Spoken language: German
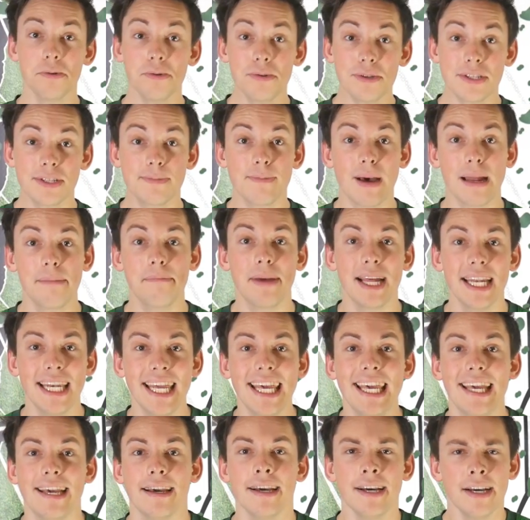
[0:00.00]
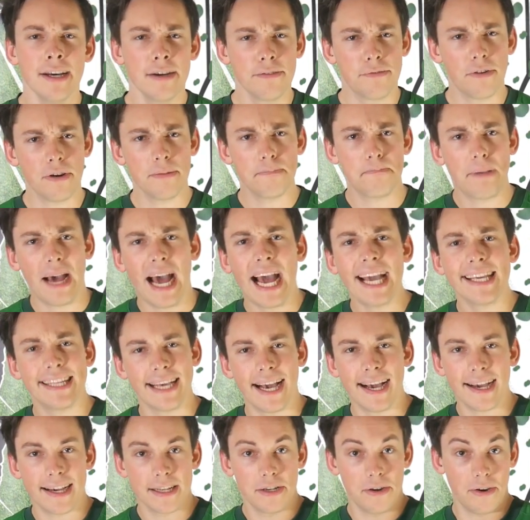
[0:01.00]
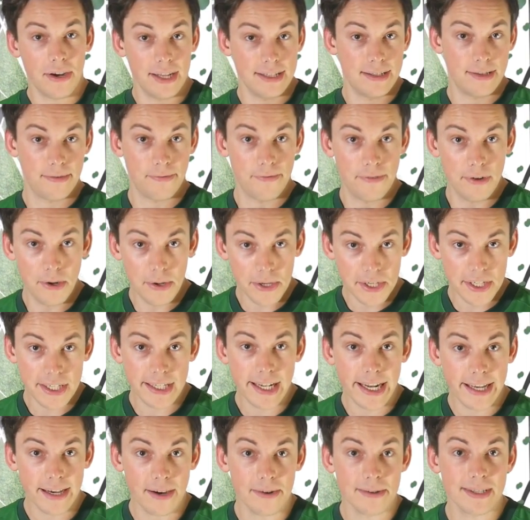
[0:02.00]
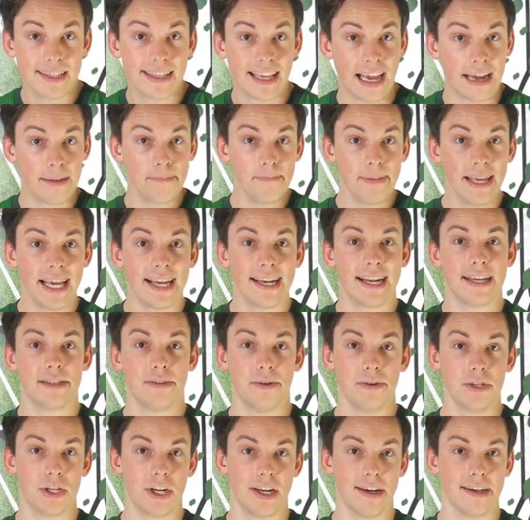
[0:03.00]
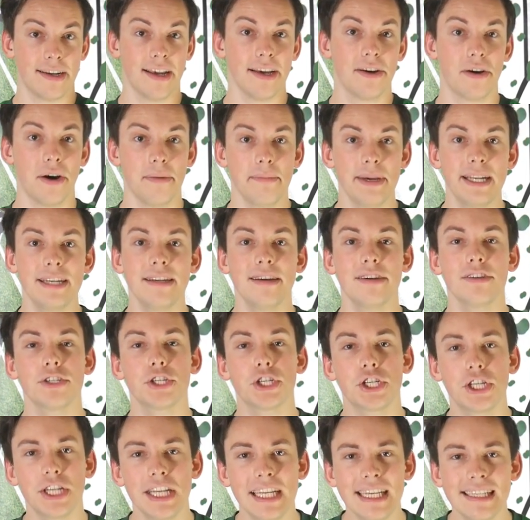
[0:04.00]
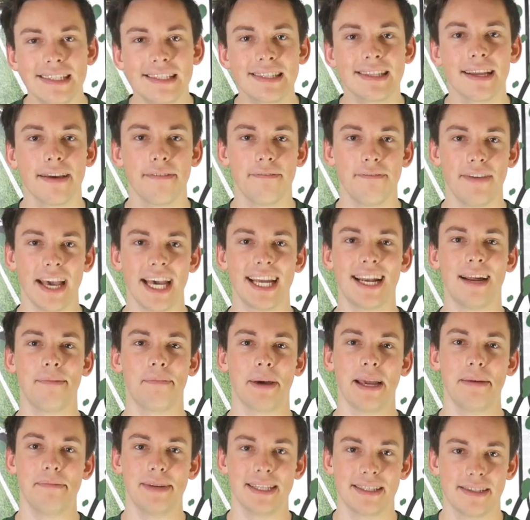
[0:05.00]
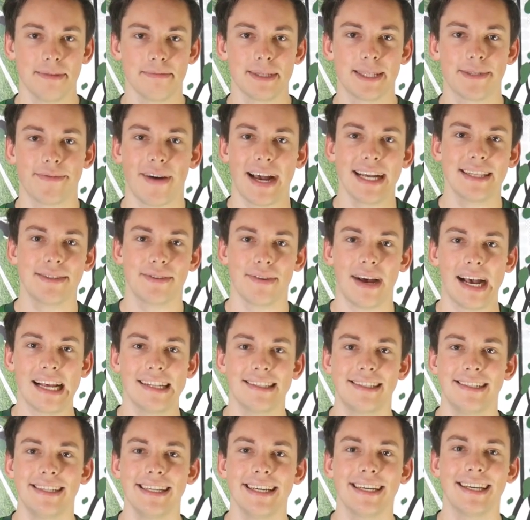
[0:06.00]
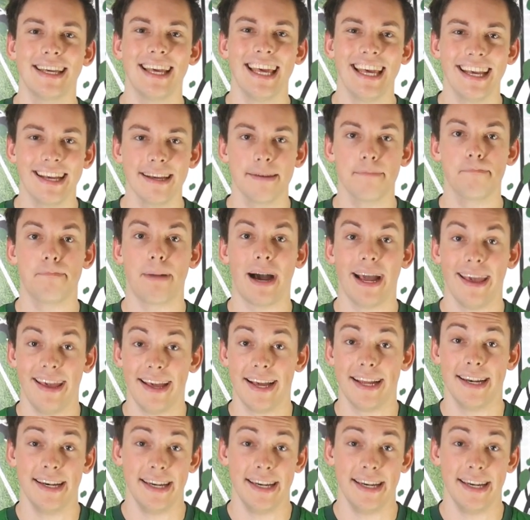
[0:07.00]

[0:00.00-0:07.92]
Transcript: Usman Mané, vor ein paar Jahren noch als Flüchtling aus Gambia nach Deutschland gekommen, schießt Werder Bremen zum 2 zu 1 Sieg gegen Bayer